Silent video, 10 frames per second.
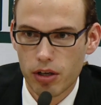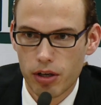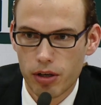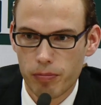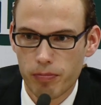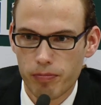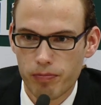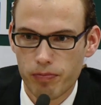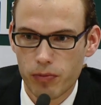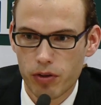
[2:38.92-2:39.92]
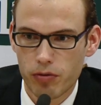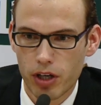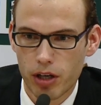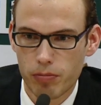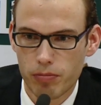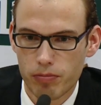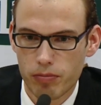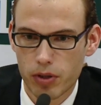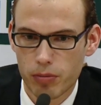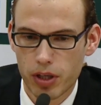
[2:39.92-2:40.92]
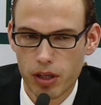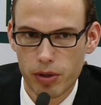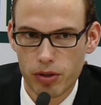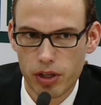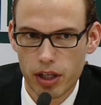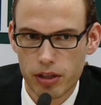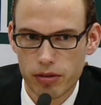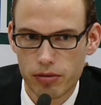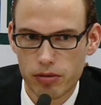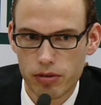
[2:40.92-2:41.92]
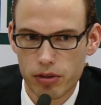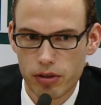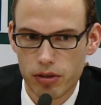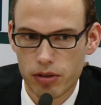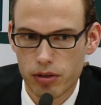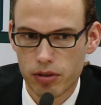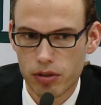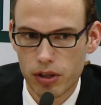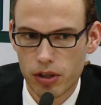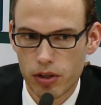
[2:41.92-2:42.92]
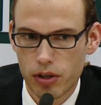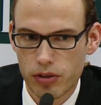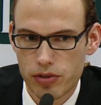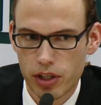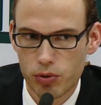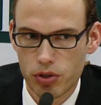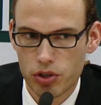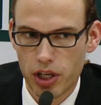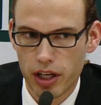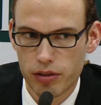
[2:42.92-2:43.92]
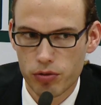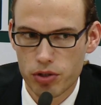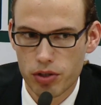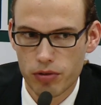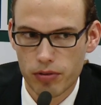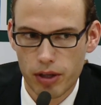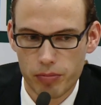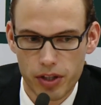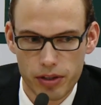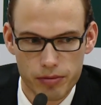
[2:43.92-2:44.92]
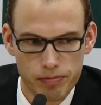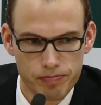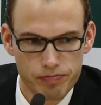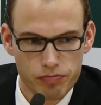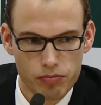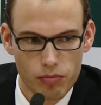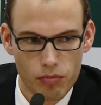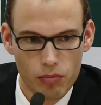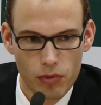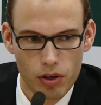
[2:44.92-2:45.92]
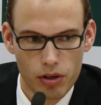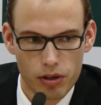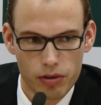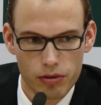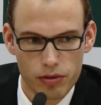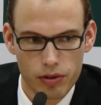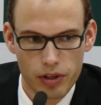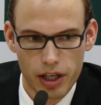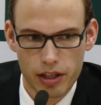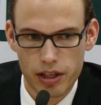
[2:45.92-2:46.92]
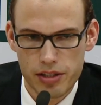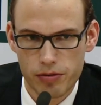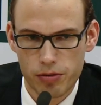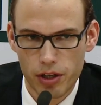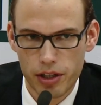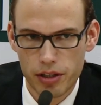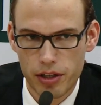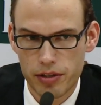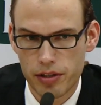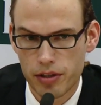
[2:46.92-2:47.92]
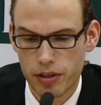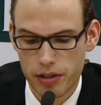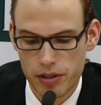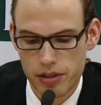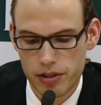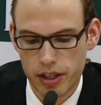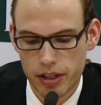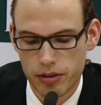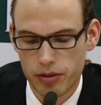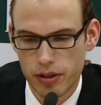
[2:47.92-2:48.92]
Ähm, wir haben meiner Meinung nach äh, einen sehr guten Start erwischt, haben dann äh, nachgelassen, vor allen Dingen in der Intensität,